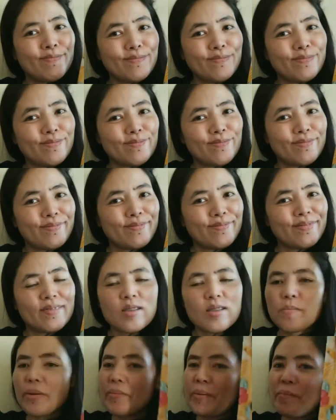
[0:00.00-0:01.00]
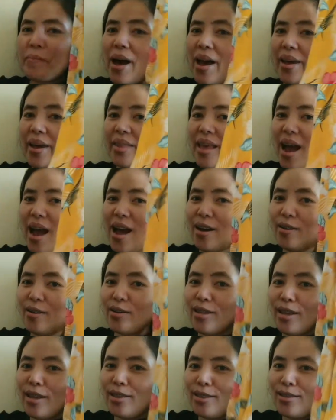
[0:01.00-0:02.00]
Hmm, may pambahay na
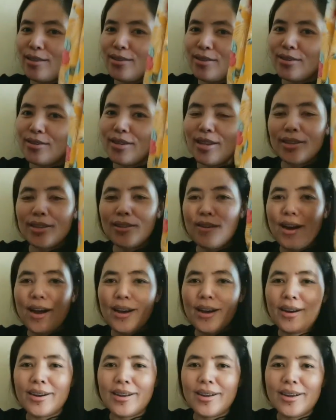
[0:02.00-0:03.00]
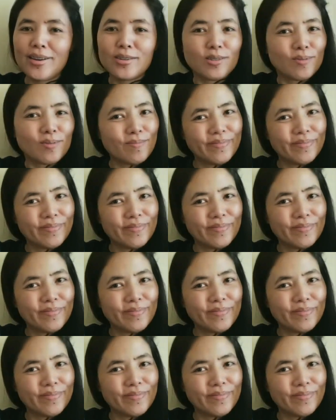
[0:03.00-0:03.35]
akong tatlo, tatlong araw.